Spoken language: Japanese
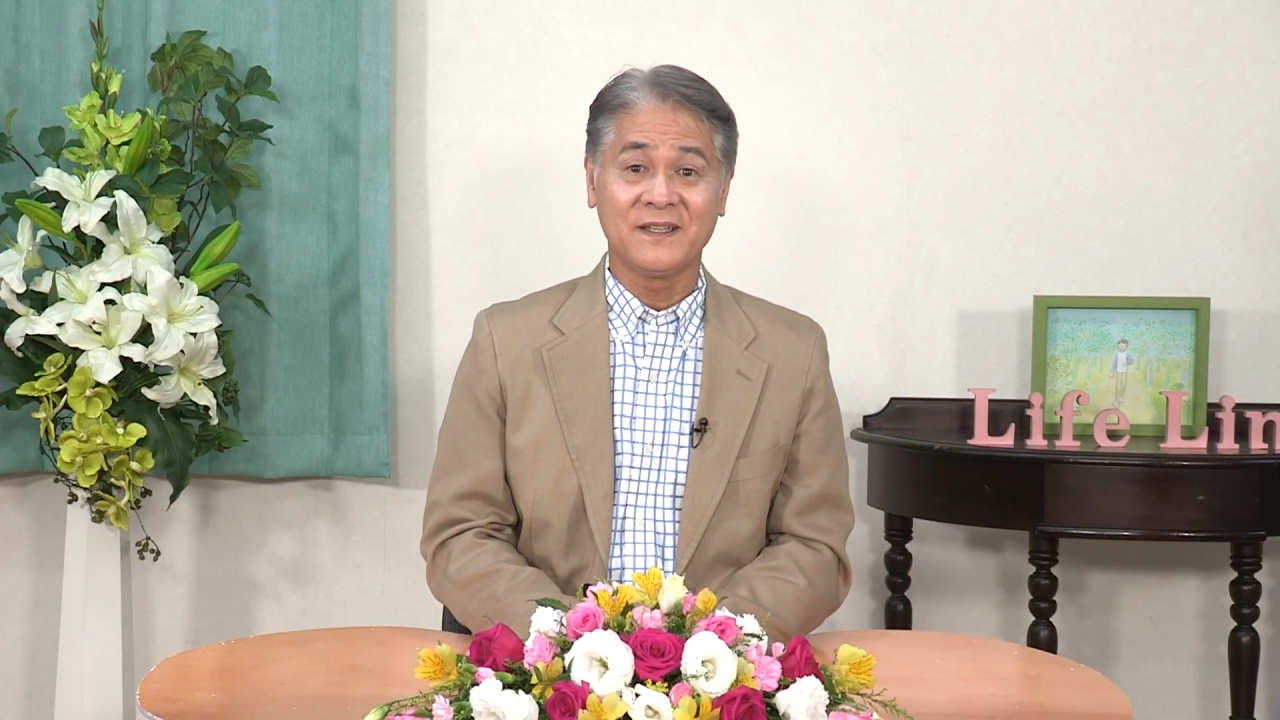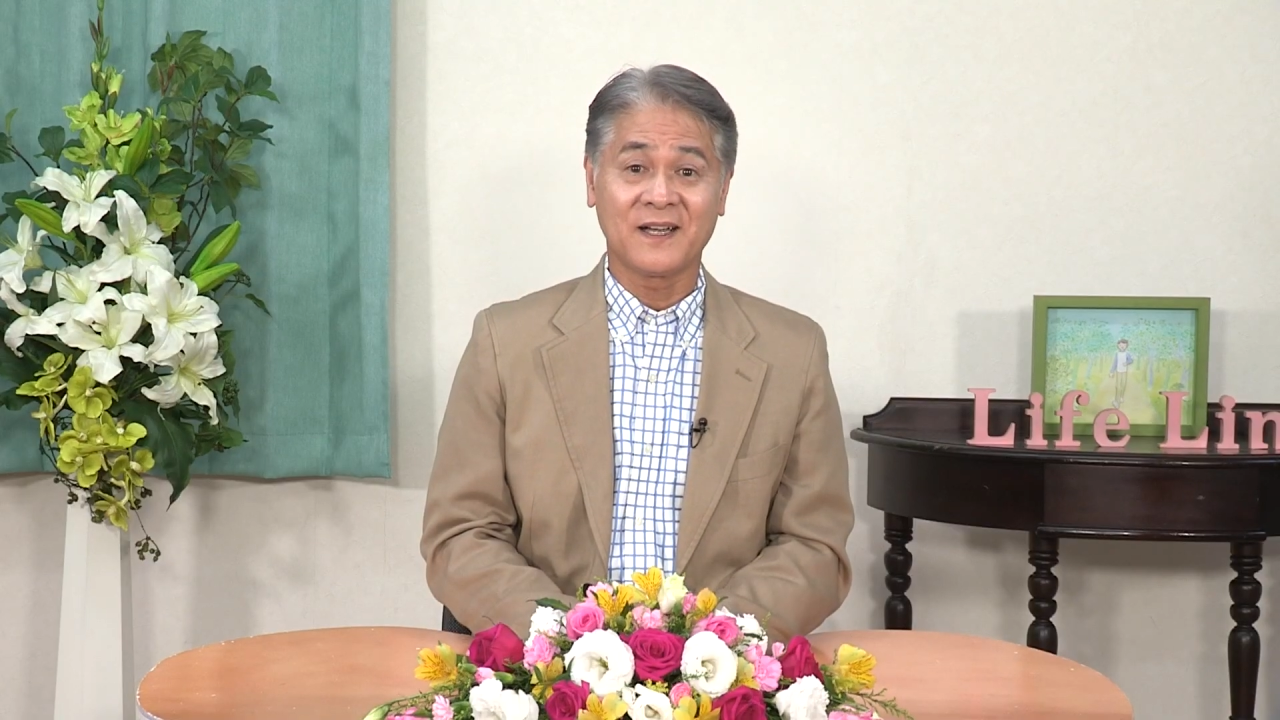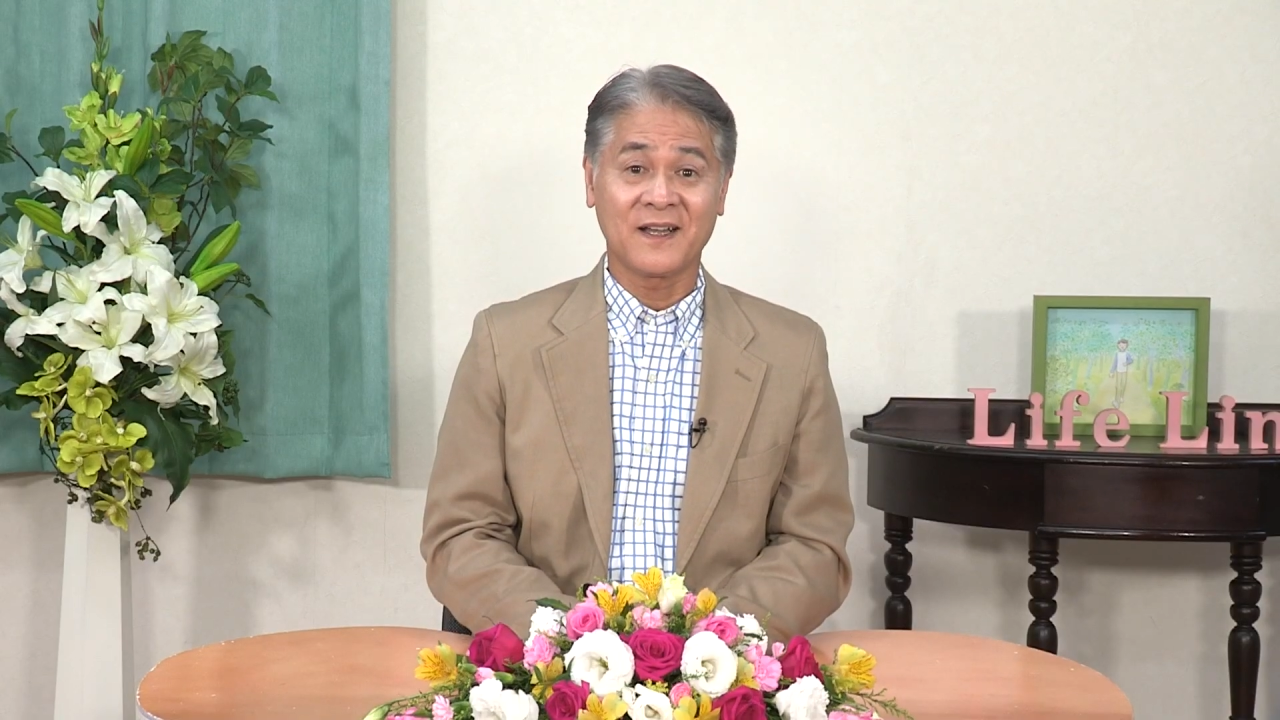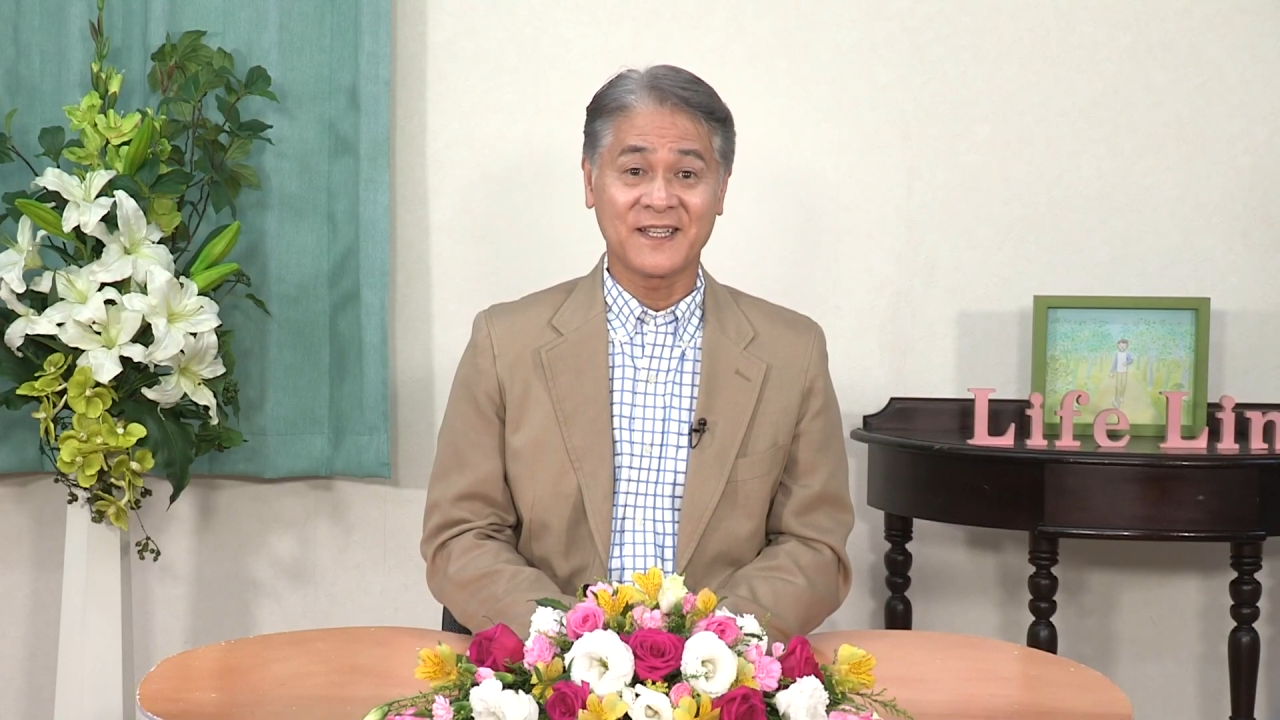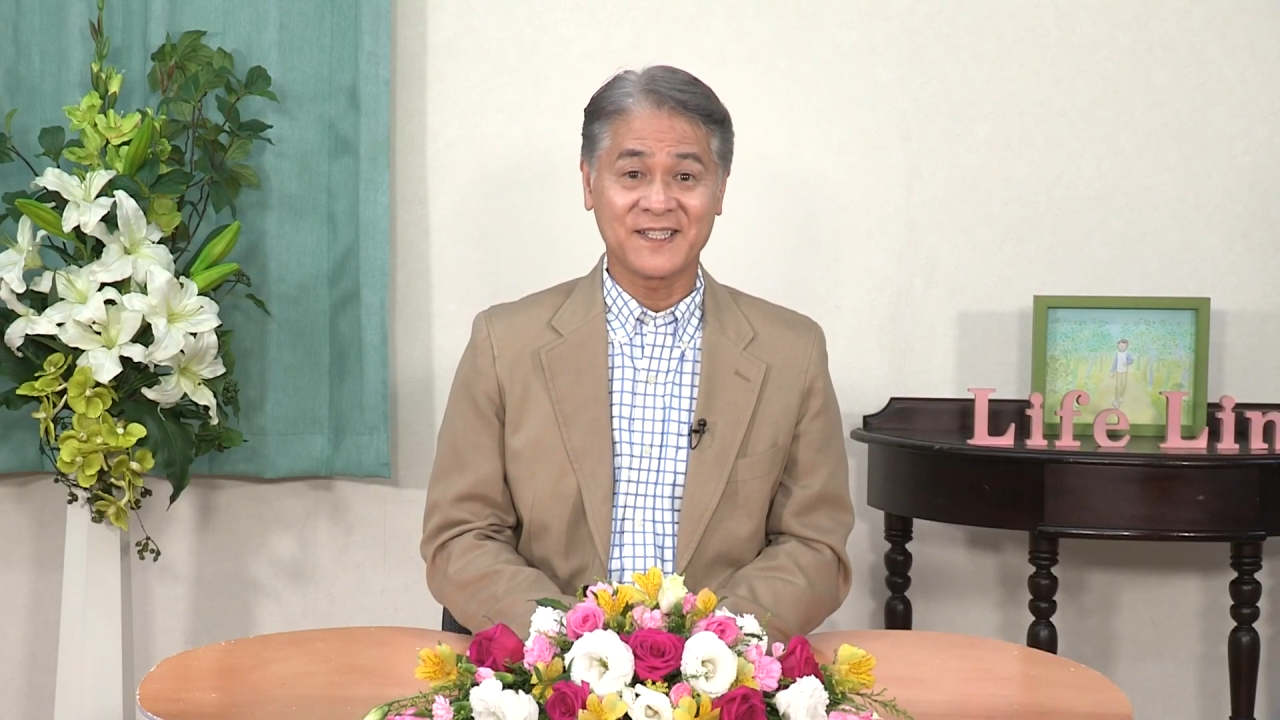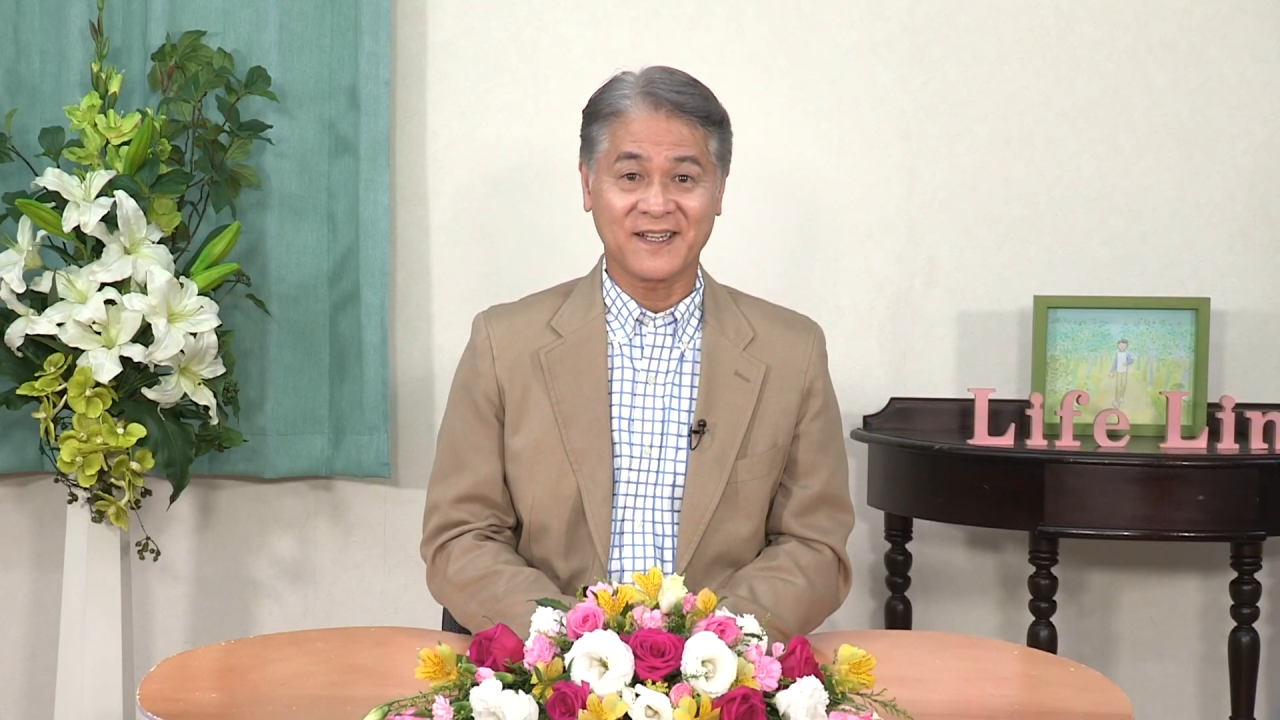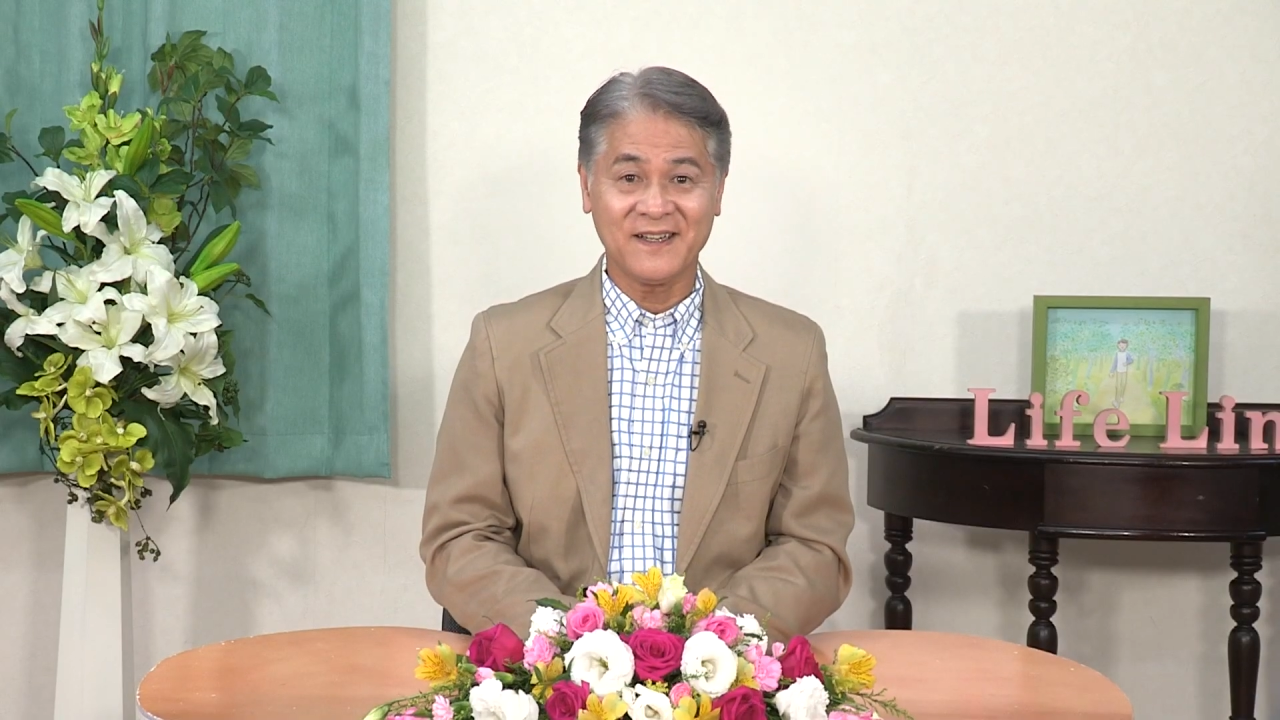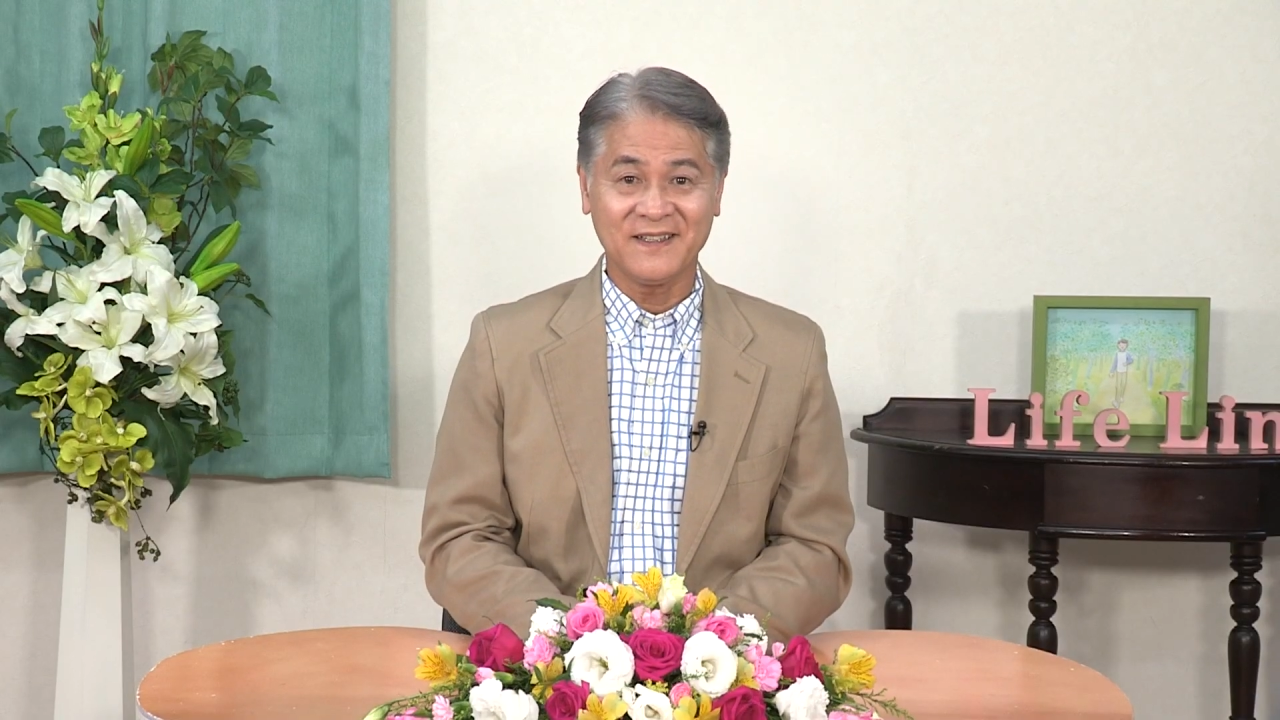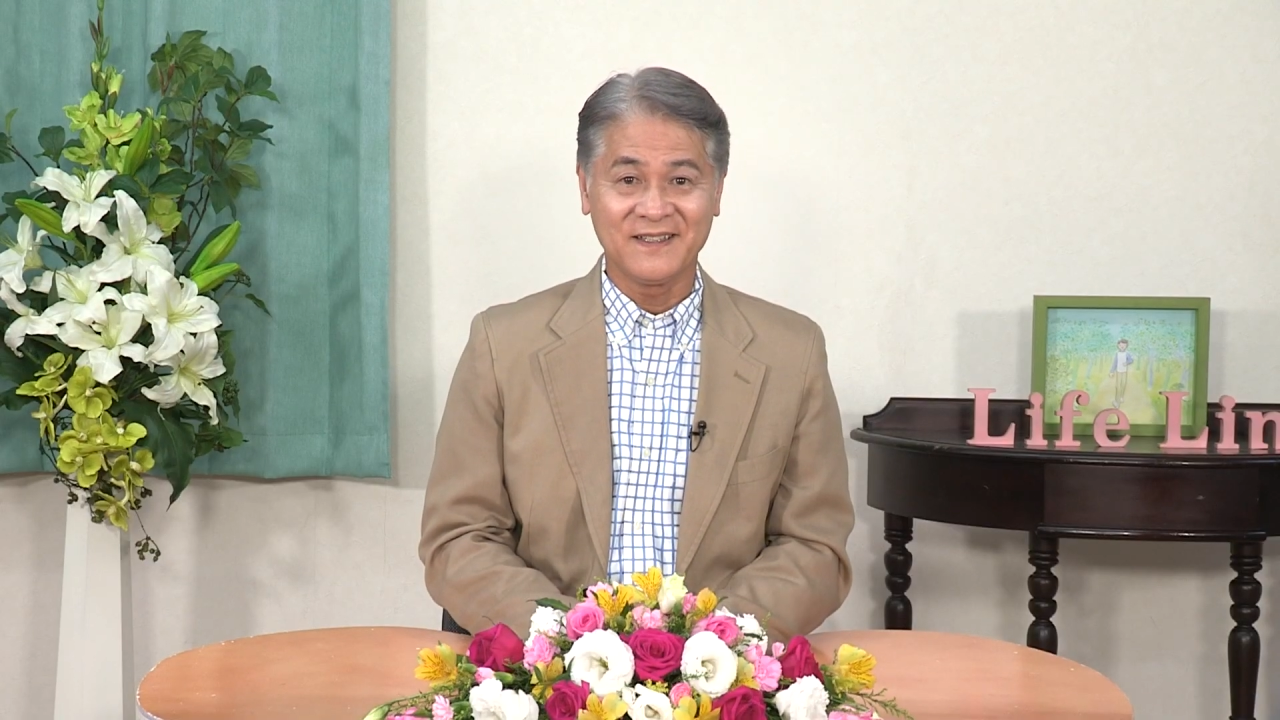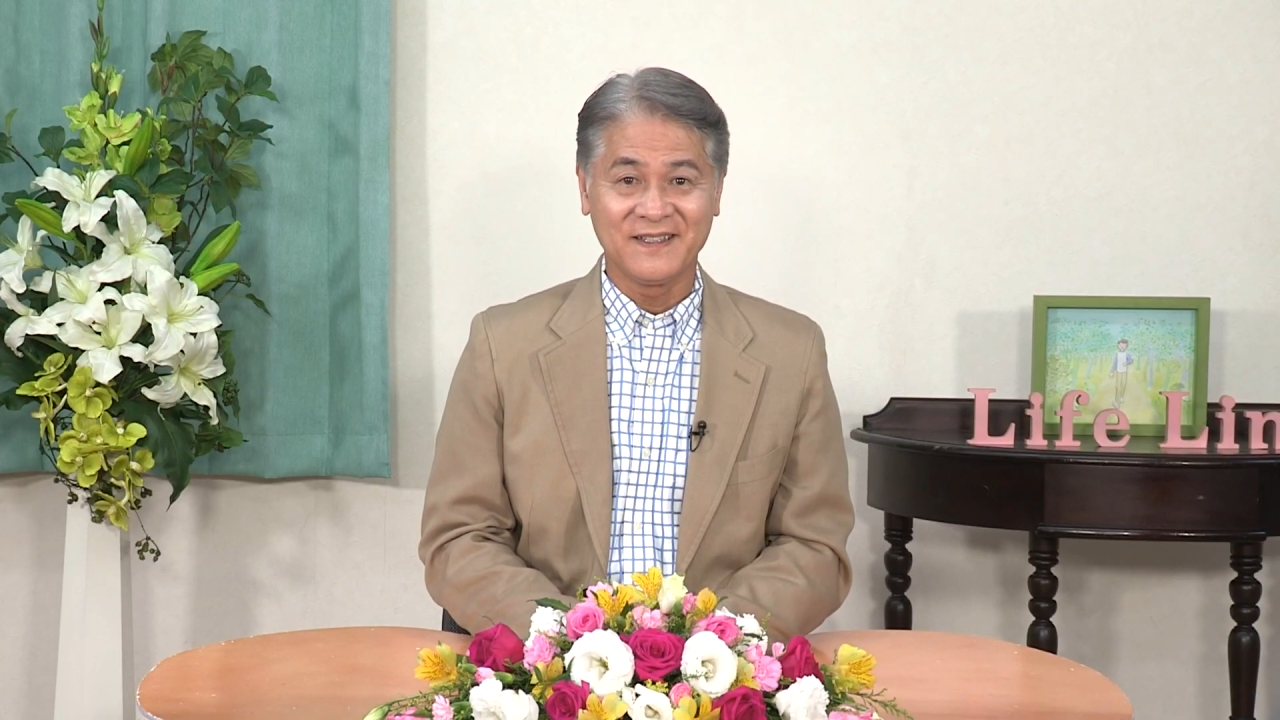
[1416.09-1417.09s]
いかがでした
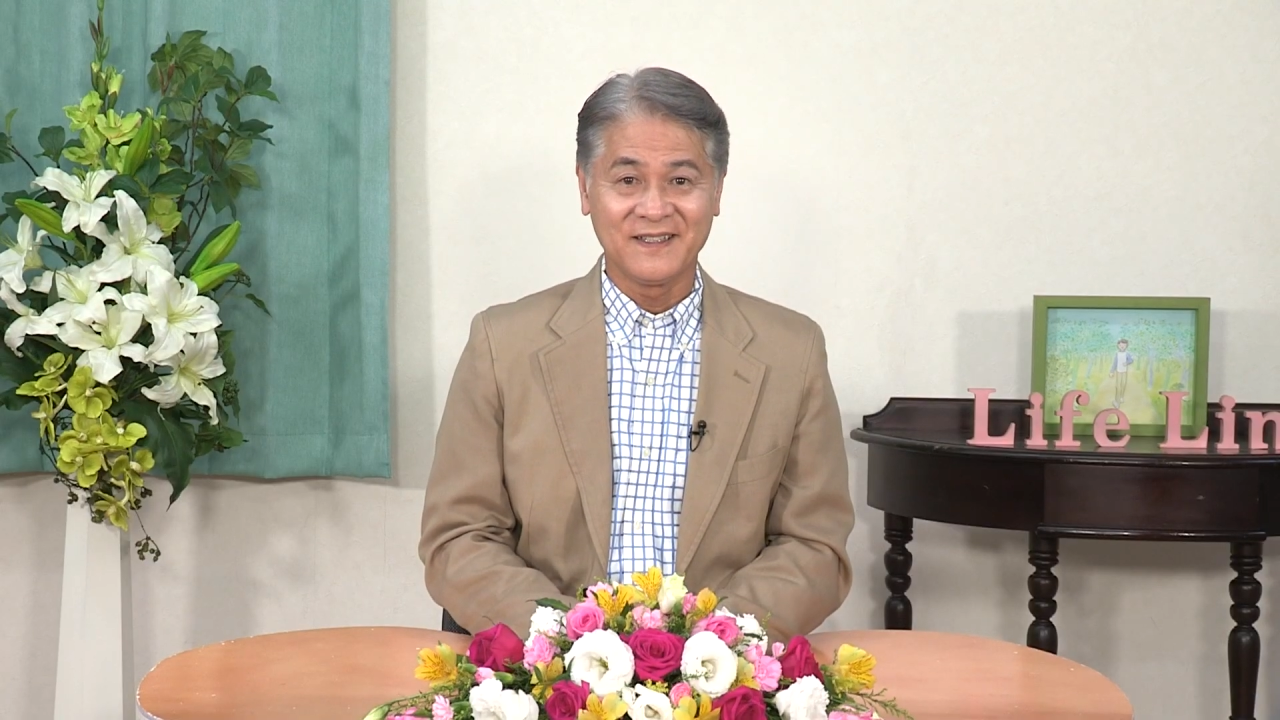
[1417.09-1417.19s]
か